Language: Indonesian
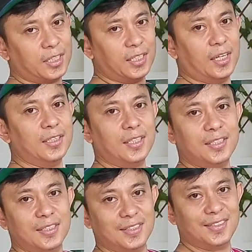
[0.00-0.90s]
Menkes ke
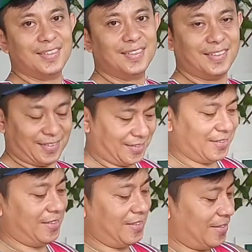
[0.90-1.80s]
ya. Ya
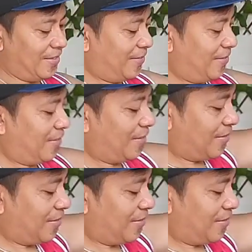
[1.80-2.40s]
jadi teman-teman ya.